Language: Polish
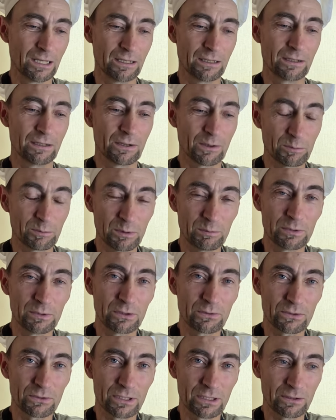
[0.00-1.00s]

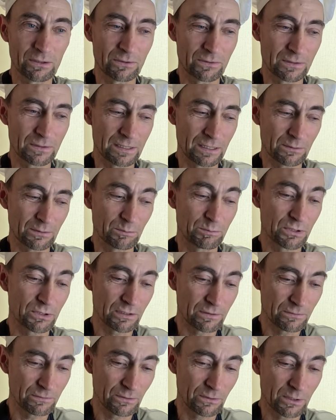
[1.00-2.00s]
robimy różnego rodzaju
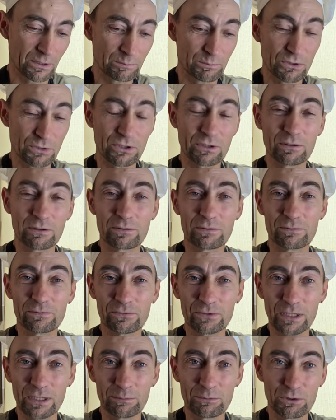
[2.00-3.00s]
przetwory,
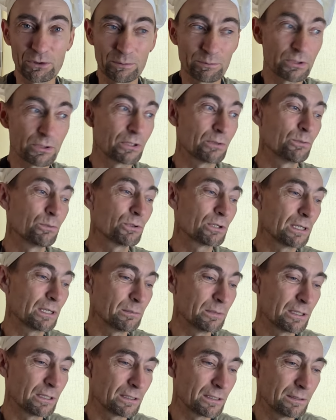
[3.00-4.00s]
przygotowujemy się,
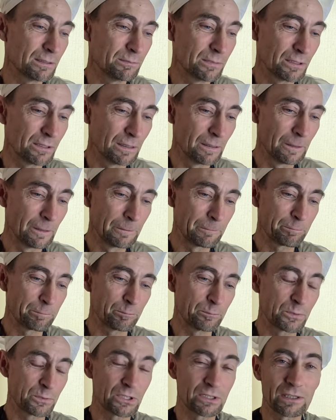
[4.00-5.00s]
przedłużamy jak gdyby
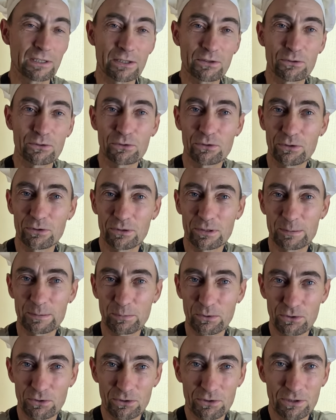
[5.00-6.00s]
przydatność do
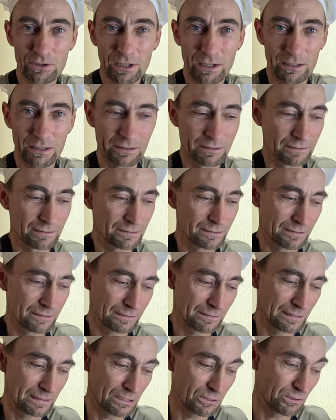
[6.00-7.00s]
spożycia
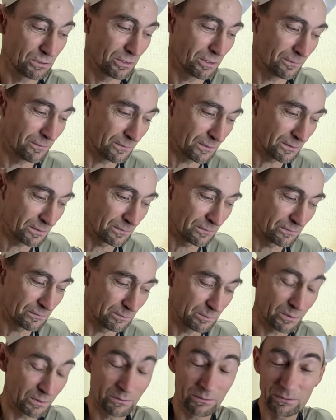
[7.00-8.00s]
e, naszych
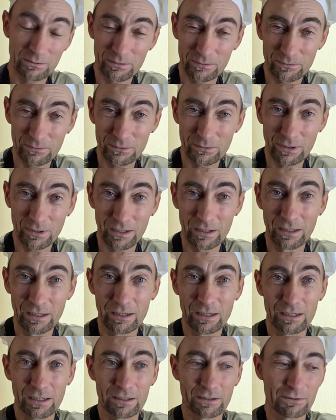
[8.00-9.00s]
owoców, produktów, które
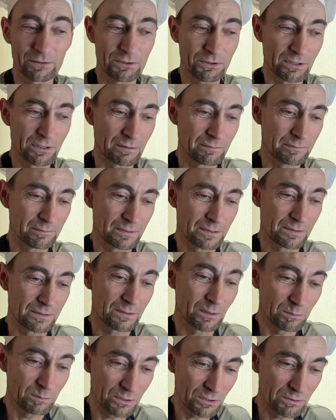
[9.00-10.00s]
gdzieś tam
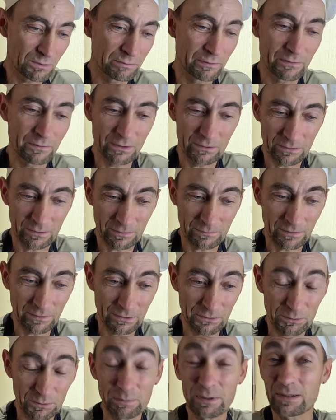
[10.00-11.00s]
zdobyliśmy,
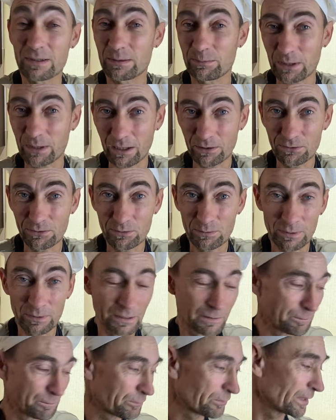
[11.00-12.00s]
wyhodowaliśmy,
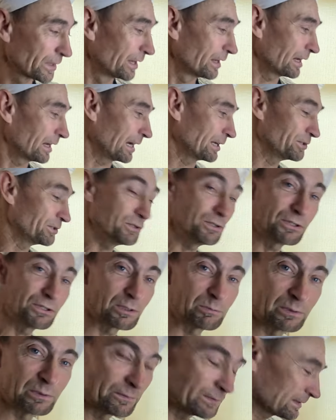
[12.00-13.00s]
zebraliśmy. A dziś
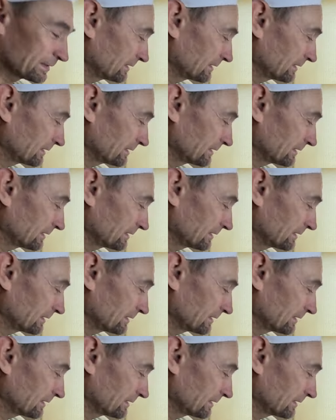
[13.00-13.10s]
chciałbym Was